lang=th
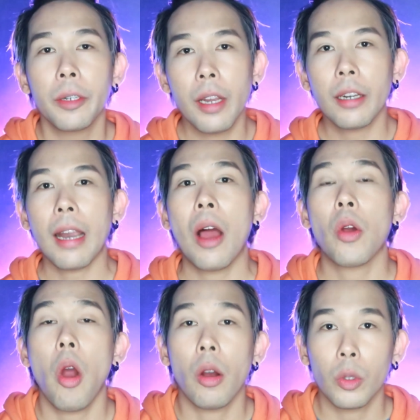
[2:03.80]
เรื่องราว
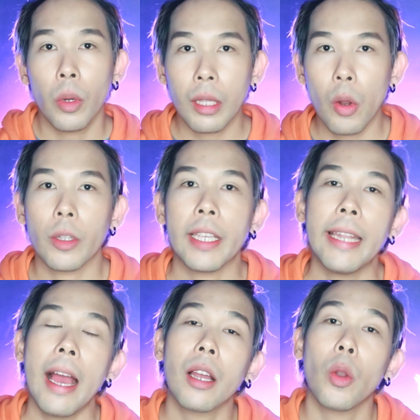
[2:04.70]
ของตัวตลกที่
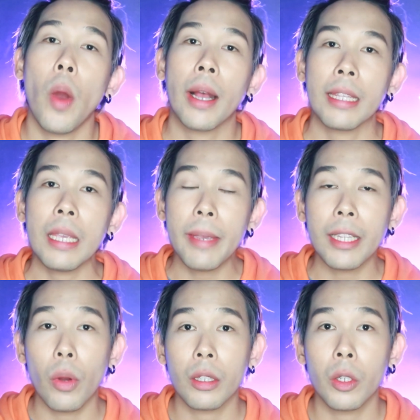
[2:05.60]
น่ากลัวที่มี
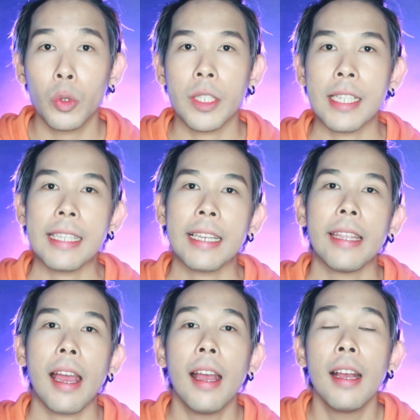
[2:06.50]
ตัวตนอยู่จริงๆ
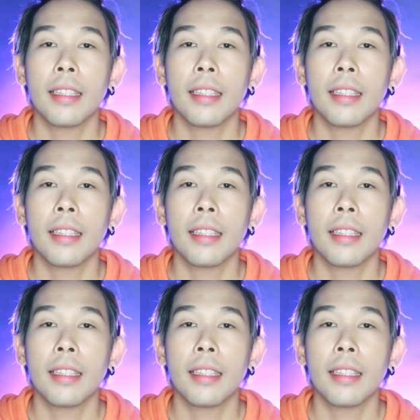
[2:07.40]
เนี่ย